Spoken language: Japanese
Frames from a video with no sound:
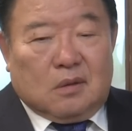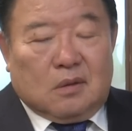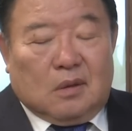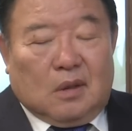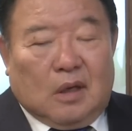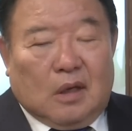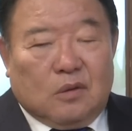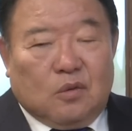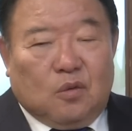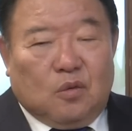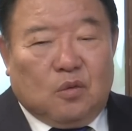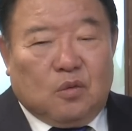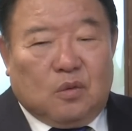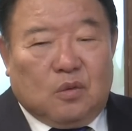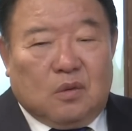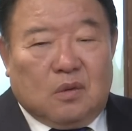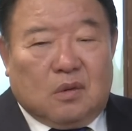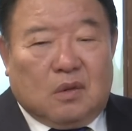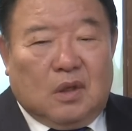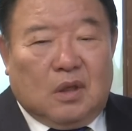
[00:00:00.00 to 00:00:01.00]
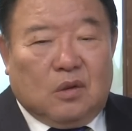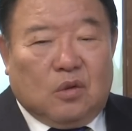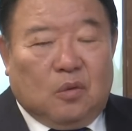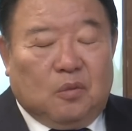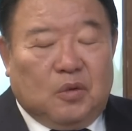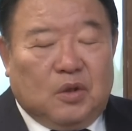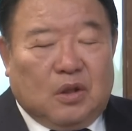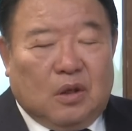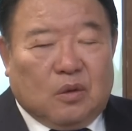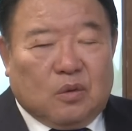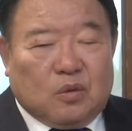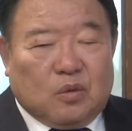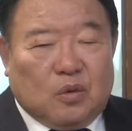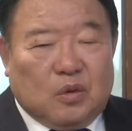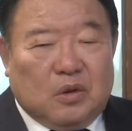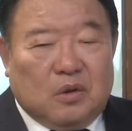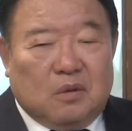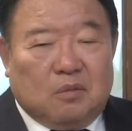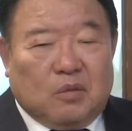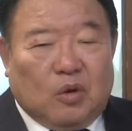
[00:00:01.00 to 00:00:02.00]
あの程度見てると、
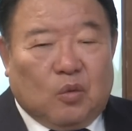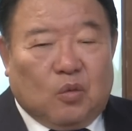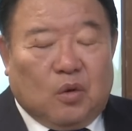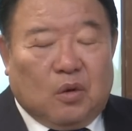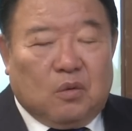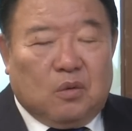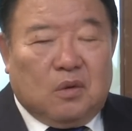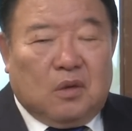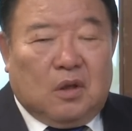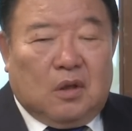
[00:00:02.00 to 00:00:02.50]
まあ、これ